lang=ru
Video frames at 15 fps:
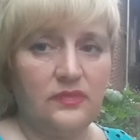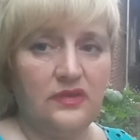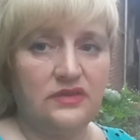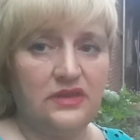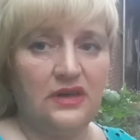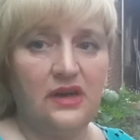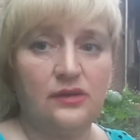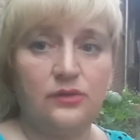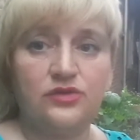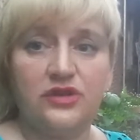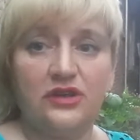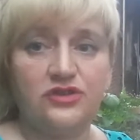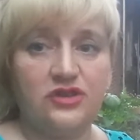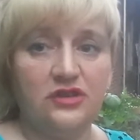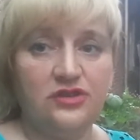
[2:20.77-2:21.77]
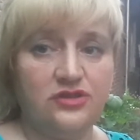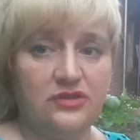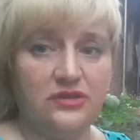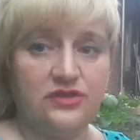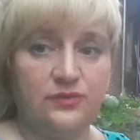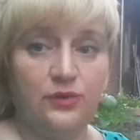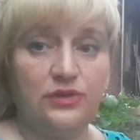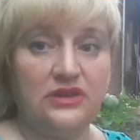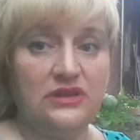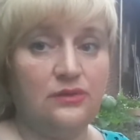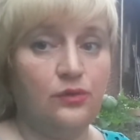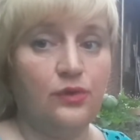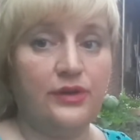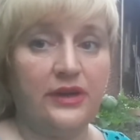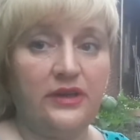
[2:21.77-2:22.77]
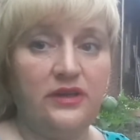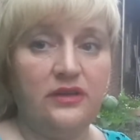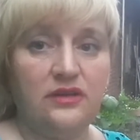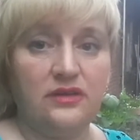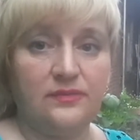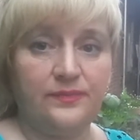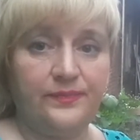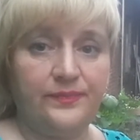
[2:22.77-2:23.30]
Это хорошая женщина, живет она в Украине.